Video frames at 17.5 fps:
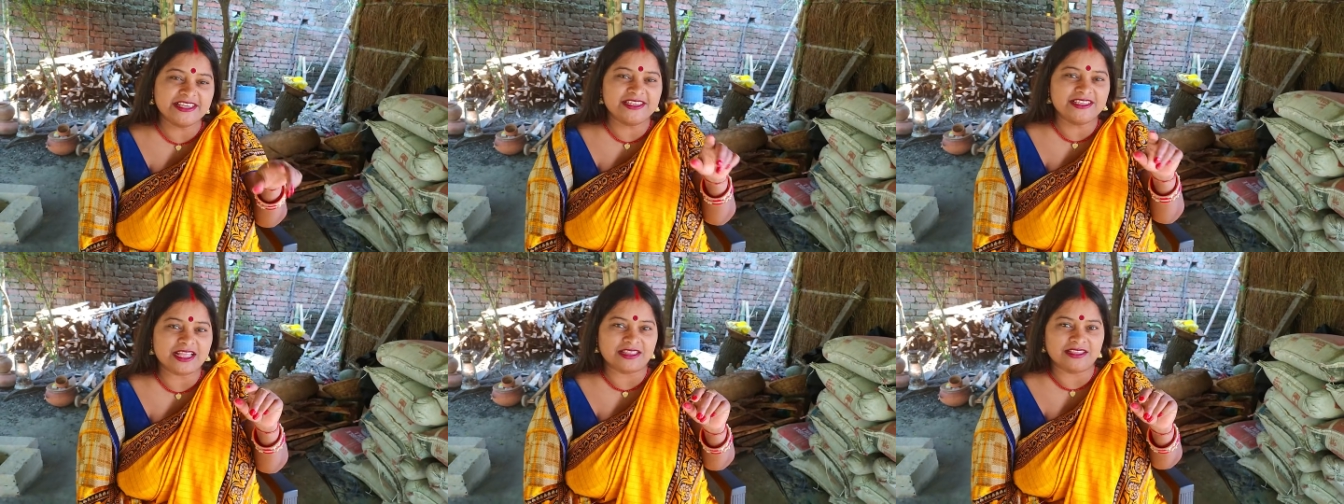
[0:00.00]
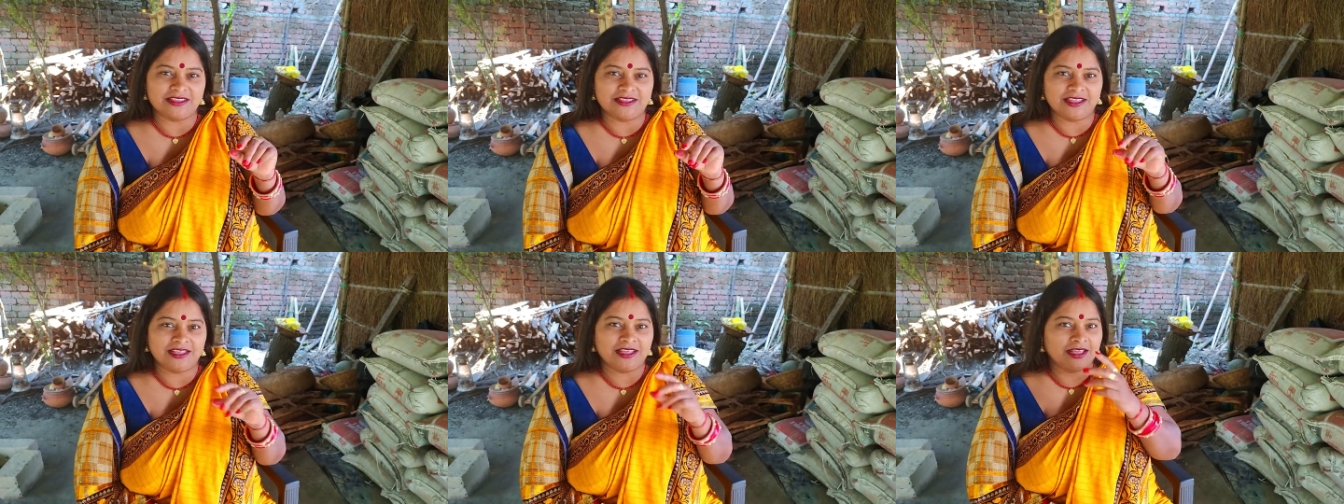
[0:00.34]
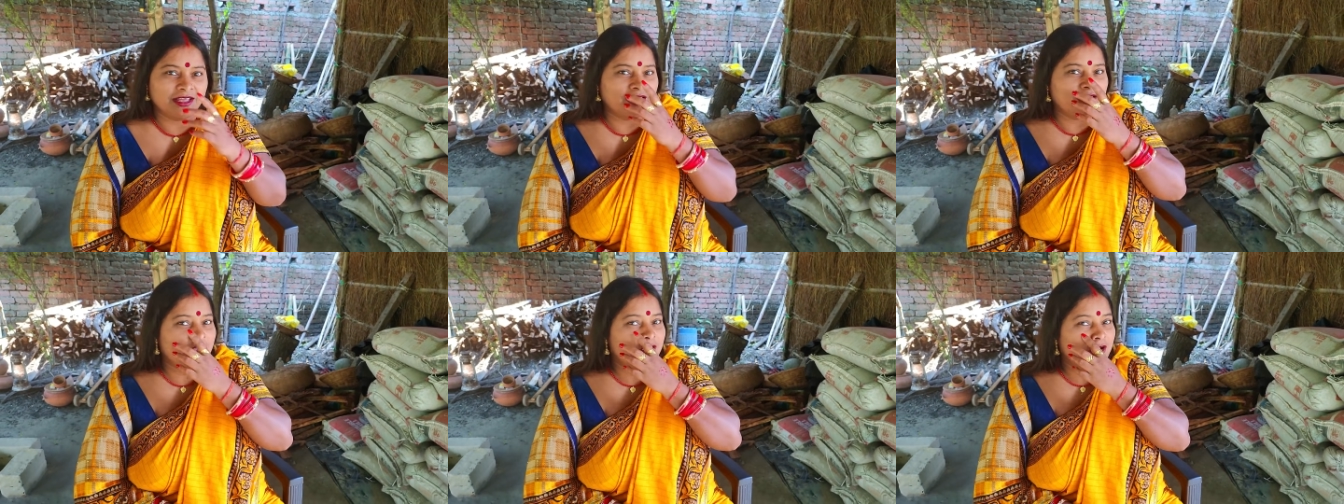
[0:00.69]
गिर जाती थी
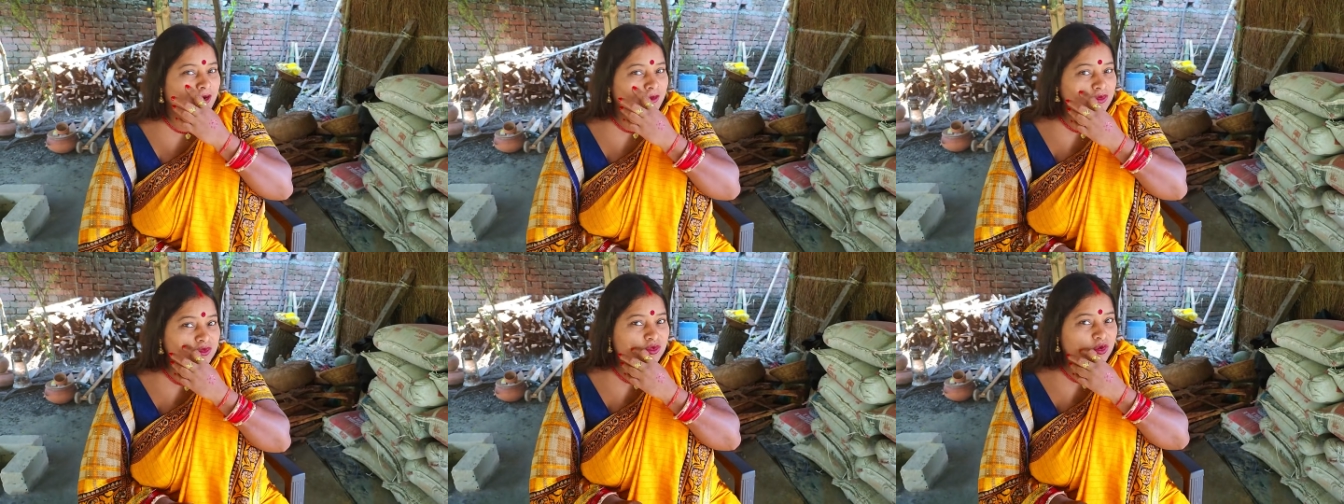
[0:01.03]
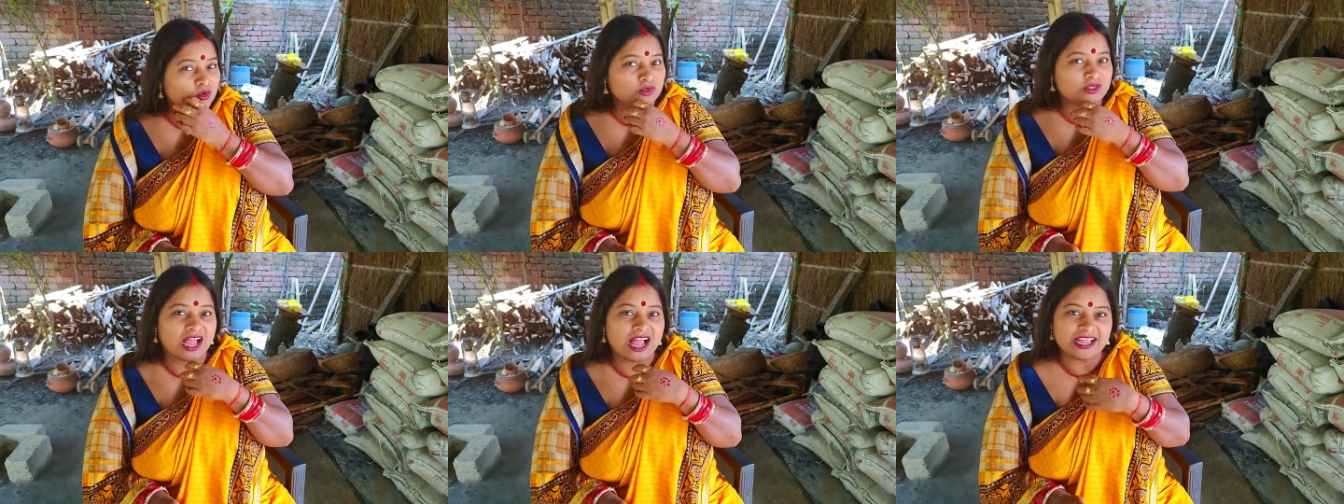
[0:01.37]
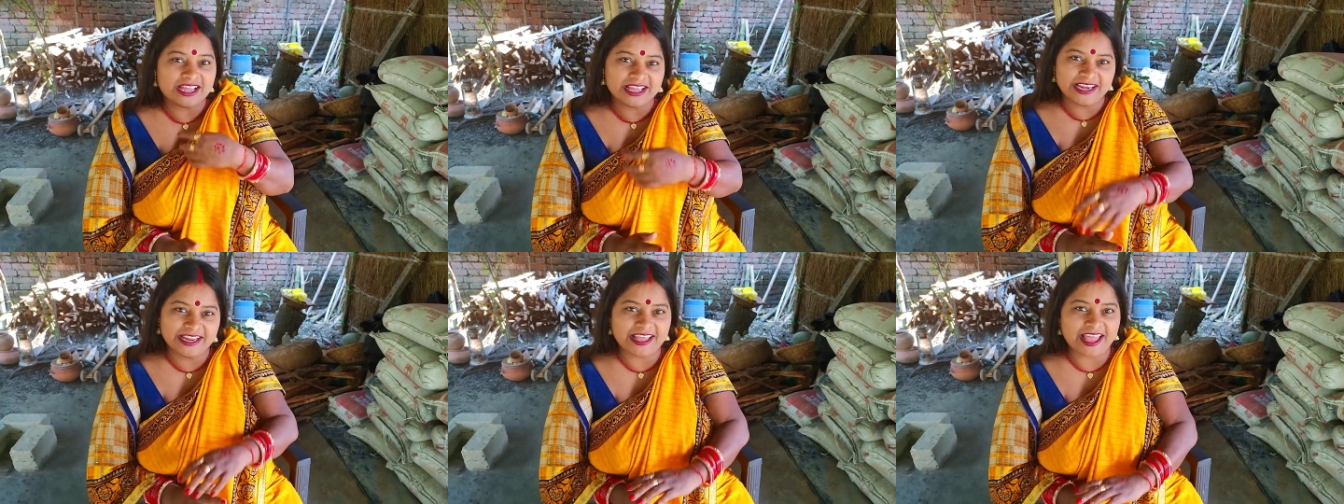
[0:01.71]
और उसको उठा
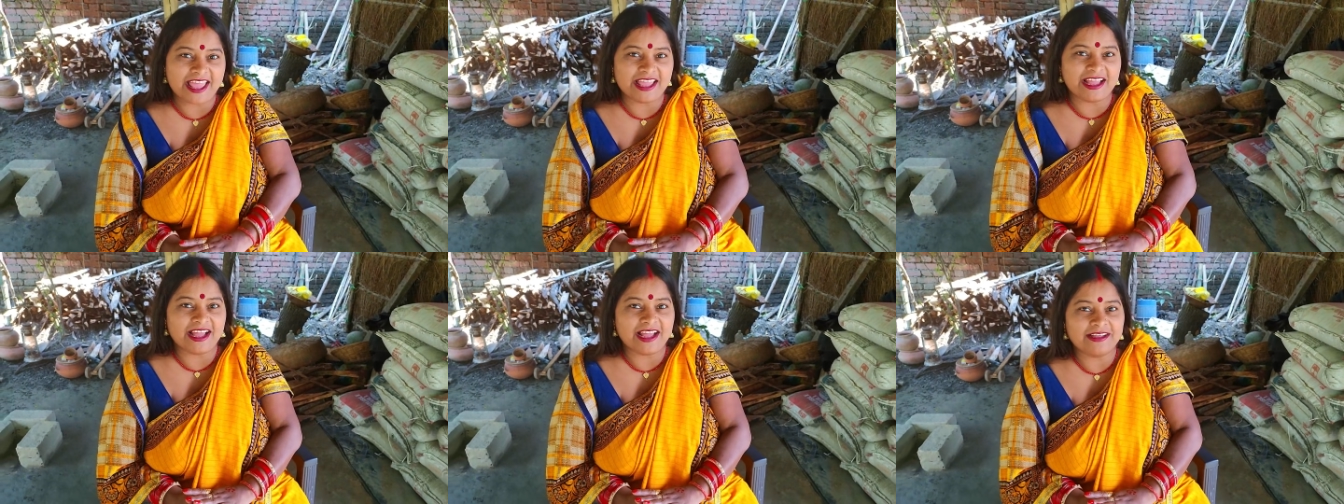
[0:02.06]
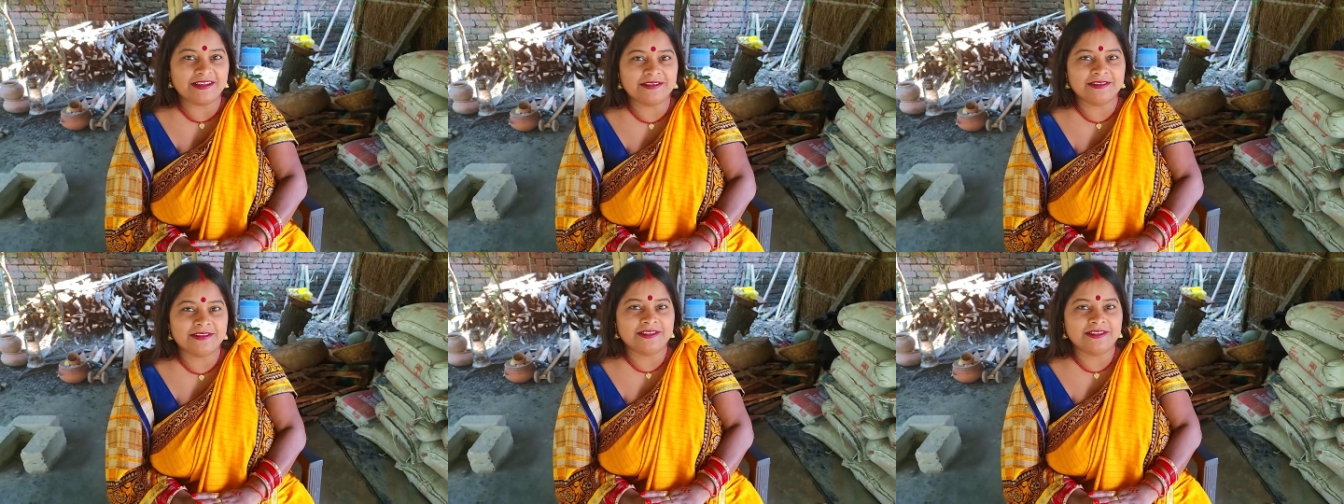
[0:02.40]
के ले आएगा है